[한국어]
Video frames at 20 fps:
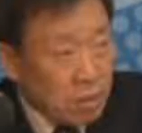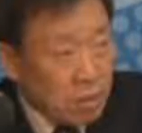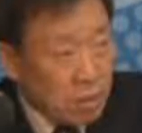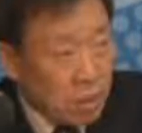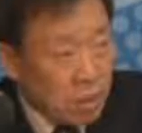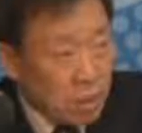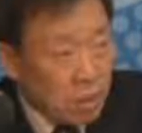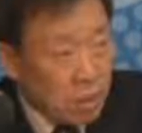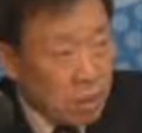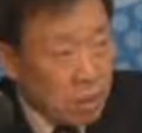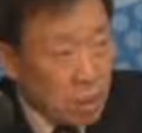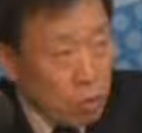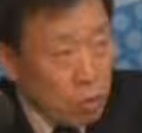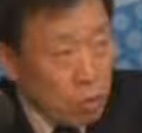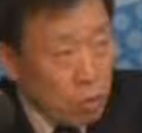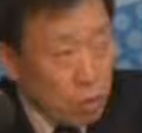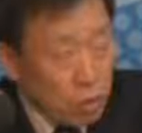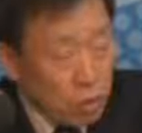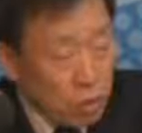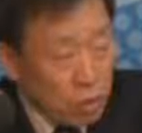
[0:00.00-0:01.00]
제가
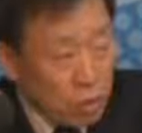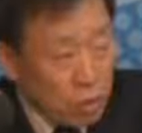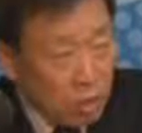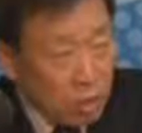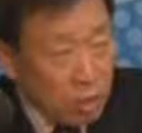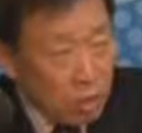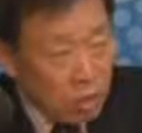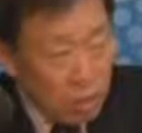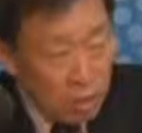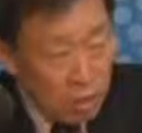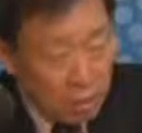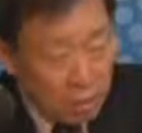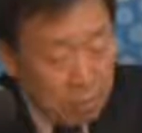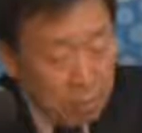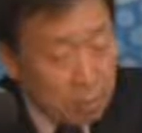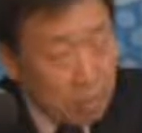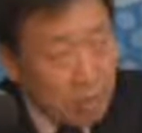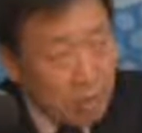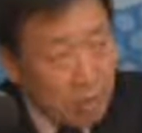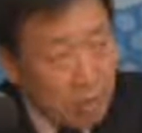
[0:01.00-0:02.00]
배운 경험을
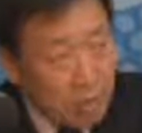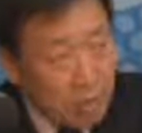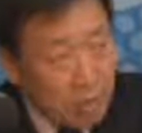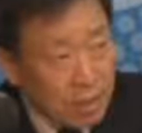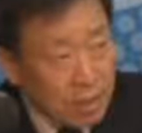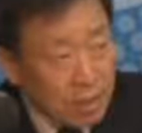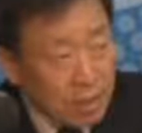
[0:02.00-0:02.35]
한번